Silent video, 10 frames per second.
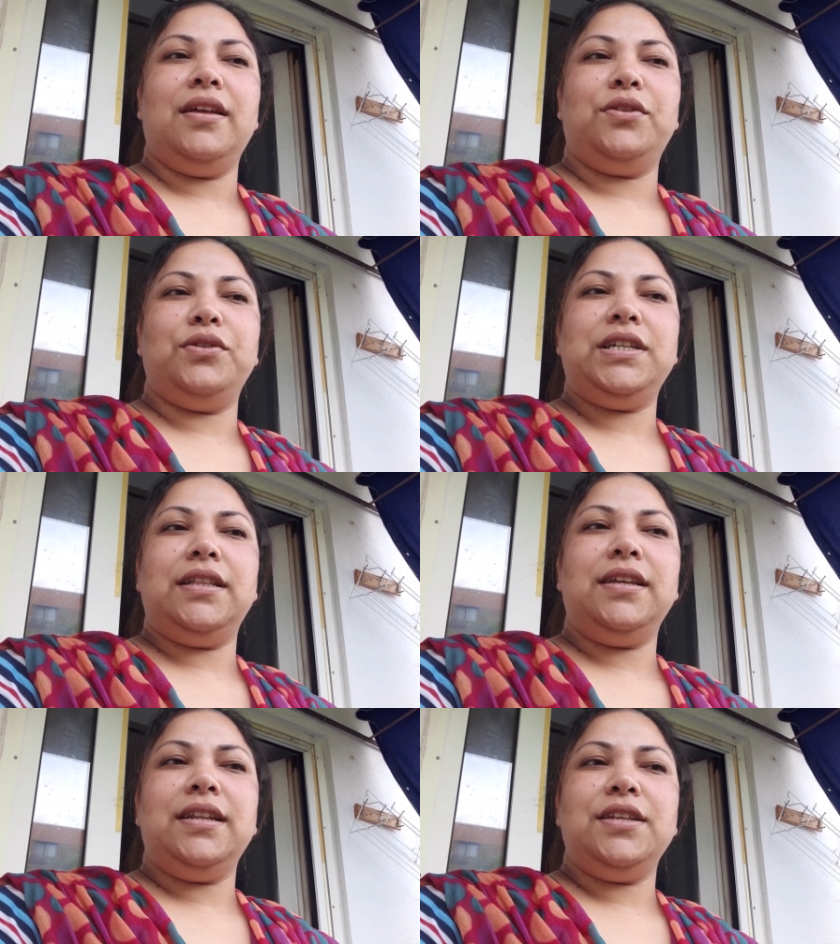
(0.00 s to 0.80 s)
তো
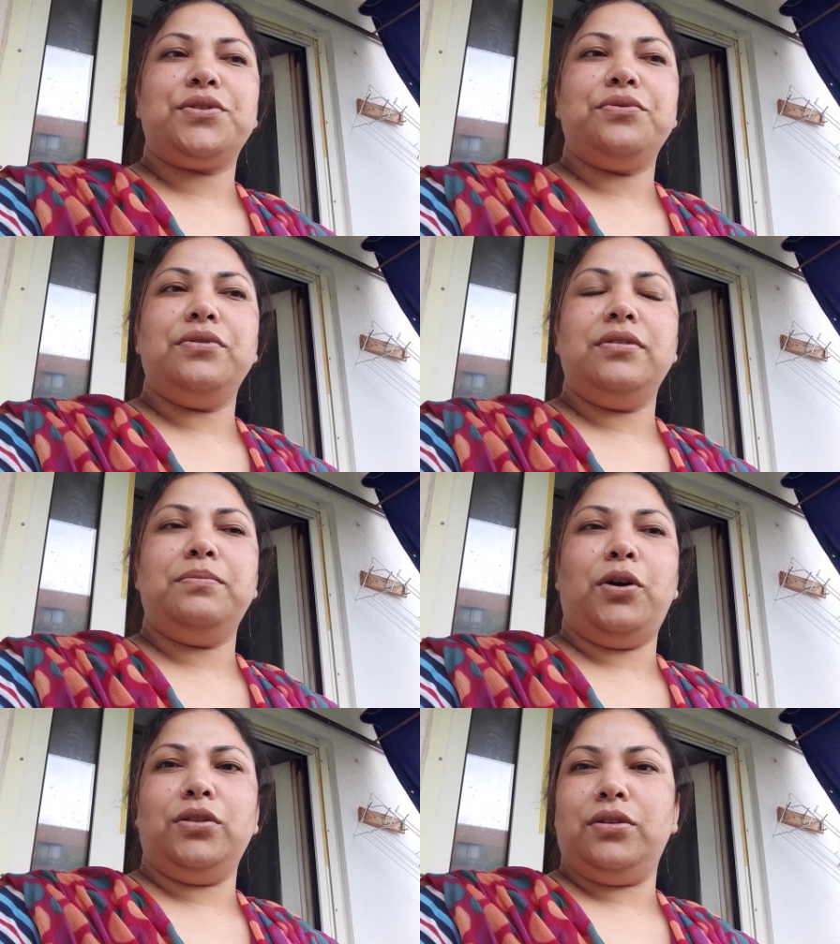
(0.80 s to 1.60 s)
যেদিন স্কুল
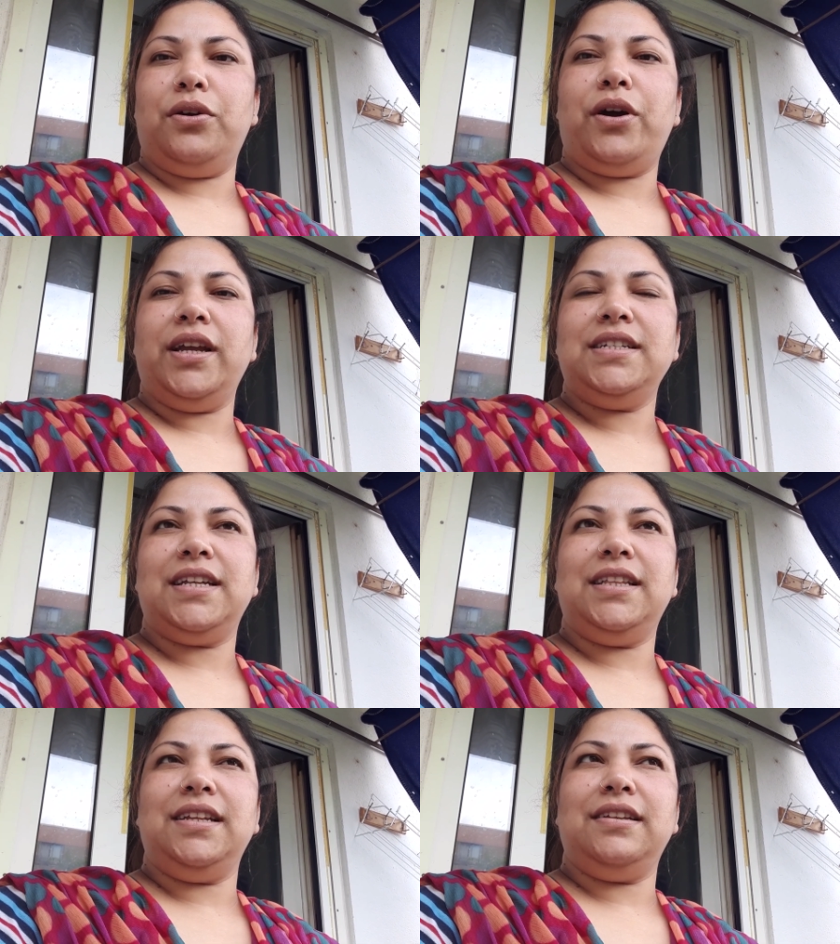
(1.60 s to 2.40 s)
বন্ধ হয়
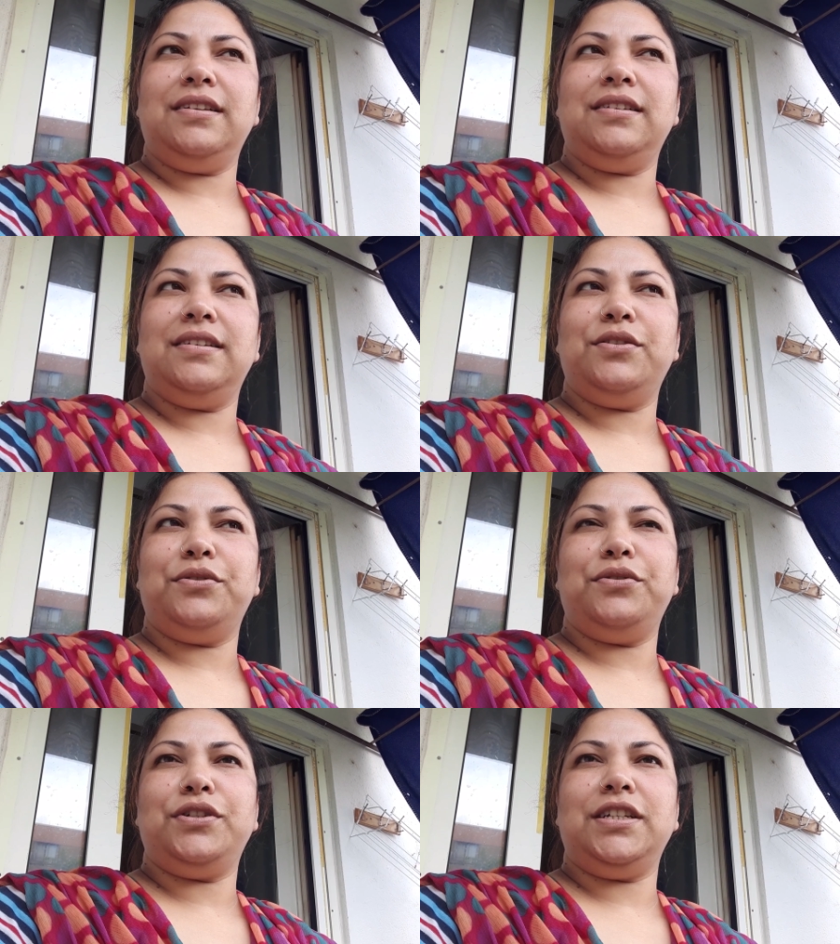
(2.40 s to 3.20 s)
সেদিন
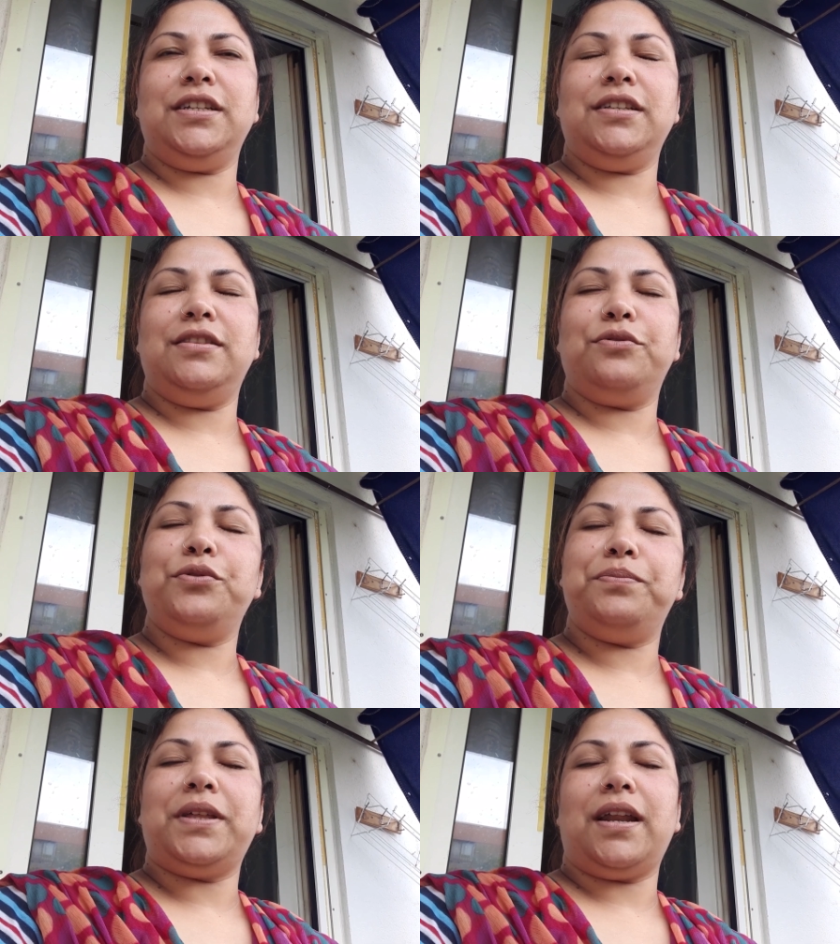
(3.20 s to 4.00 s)
রোদসির খুব
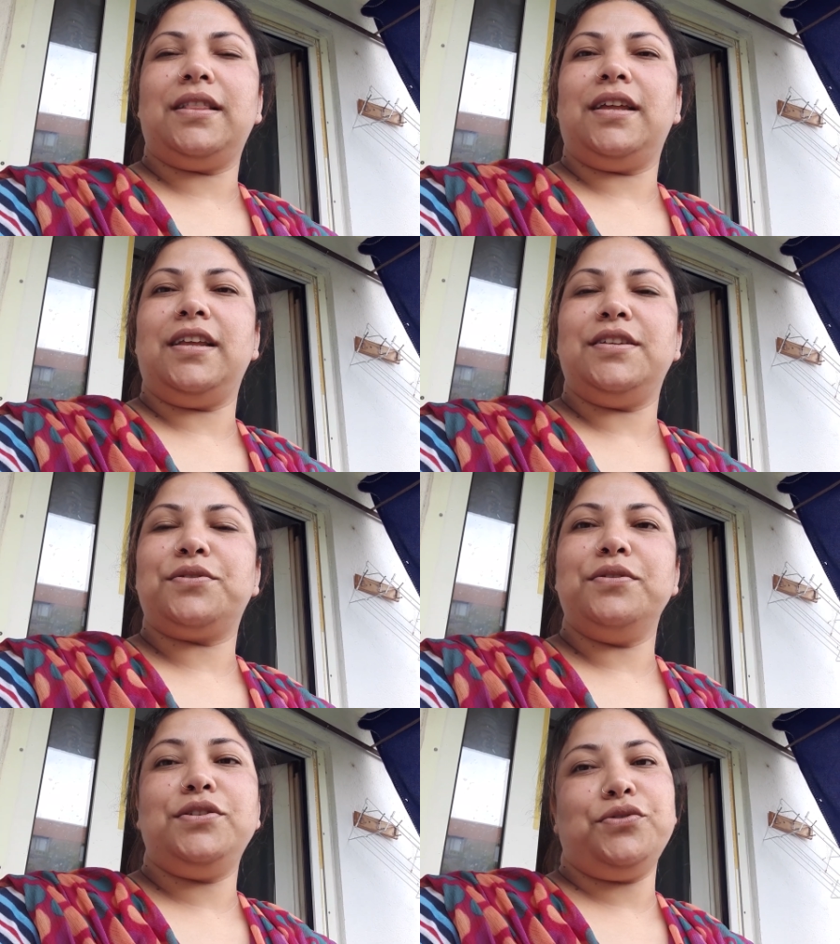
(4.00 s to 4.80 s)
তাড়াতাড়ি
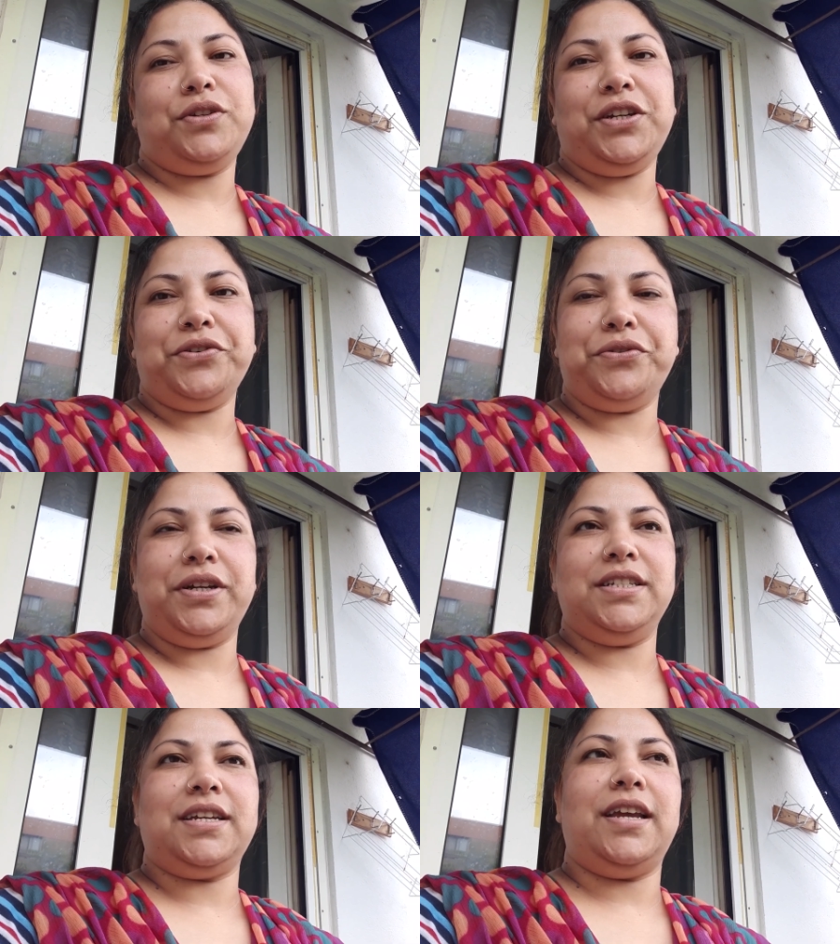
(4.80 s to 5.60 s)
স্কুল ছুটিও
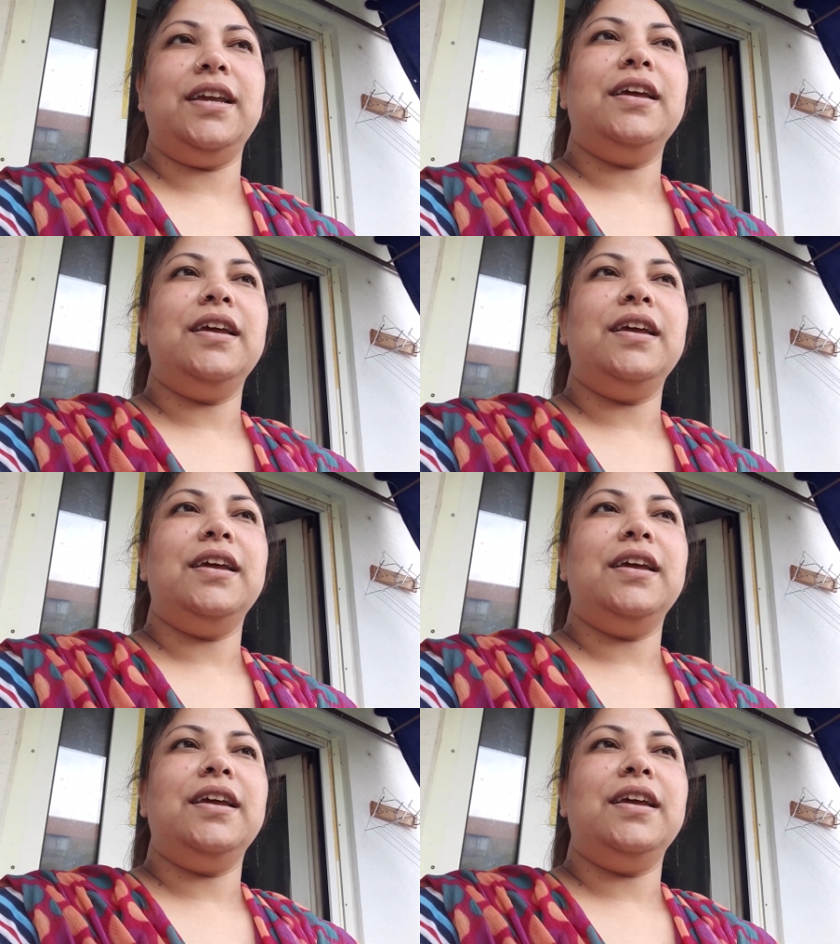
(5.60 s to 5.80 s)
হয়ে যায়